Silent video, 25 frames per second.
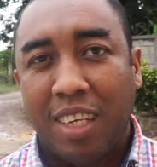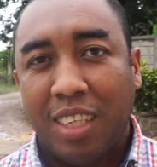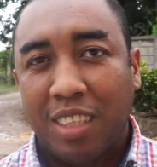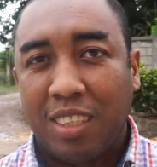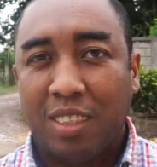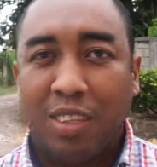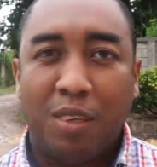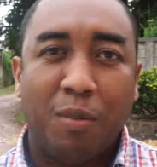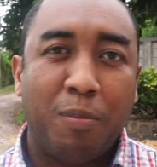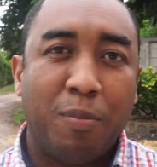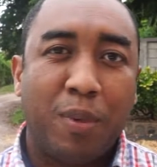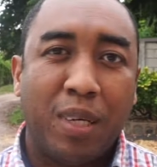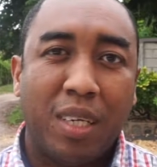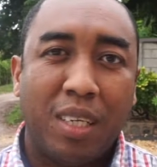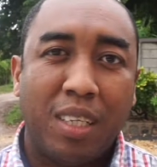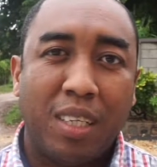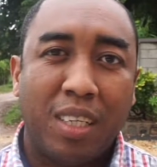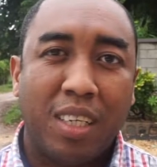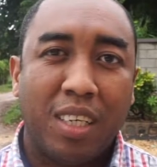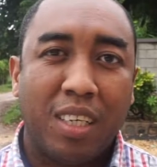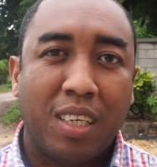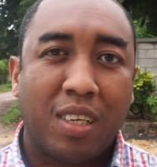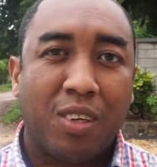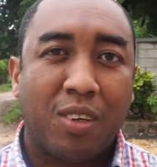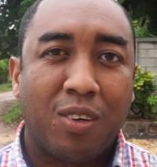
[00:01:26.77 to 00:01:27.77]
Ça ne veut pas
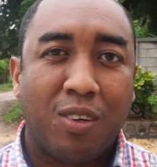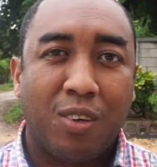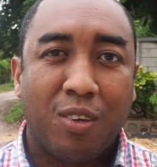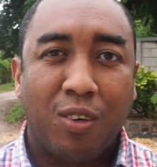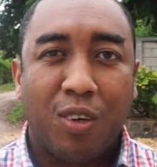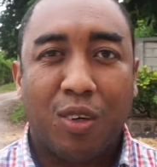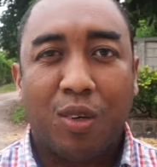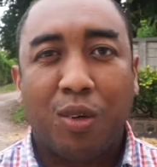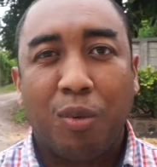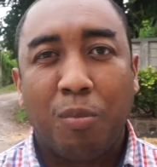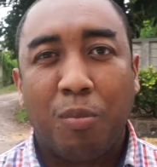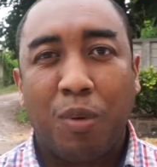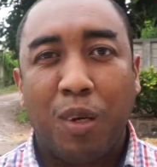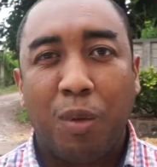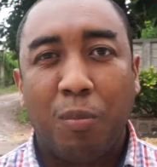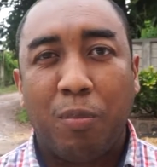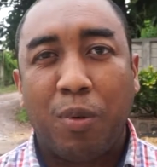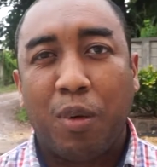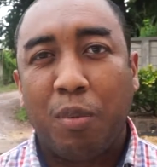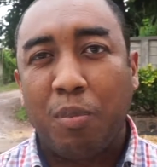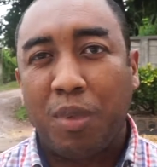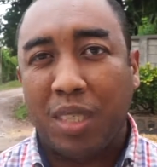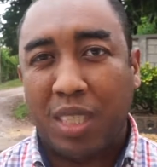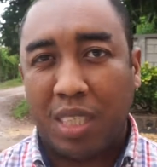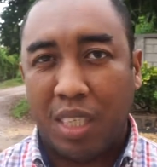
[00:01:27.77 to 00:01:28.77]
dire qu'on lui coupe les
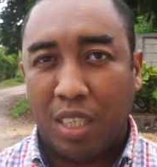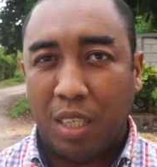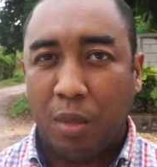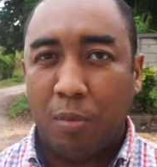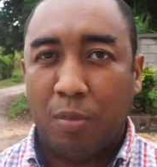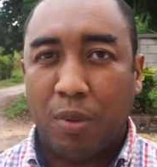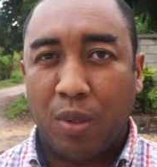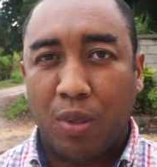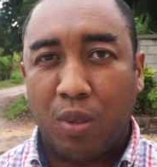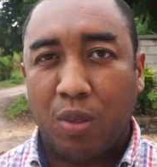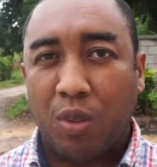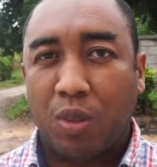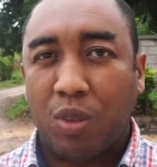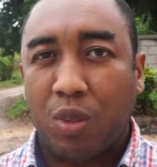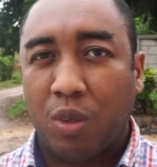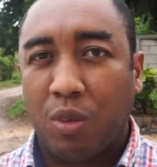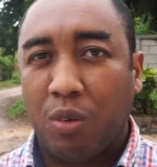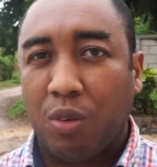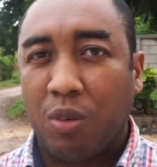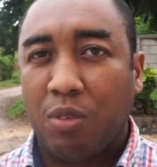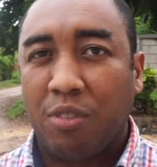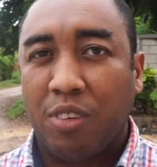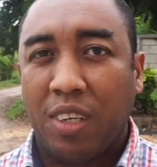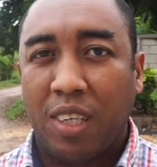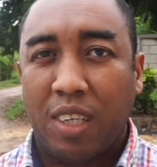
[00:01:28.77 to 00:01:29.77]
ponts, mais ça dépend de ce que
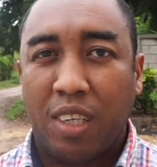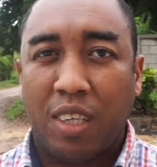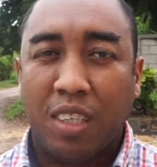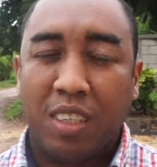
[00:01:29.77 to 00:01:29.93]
vous faites.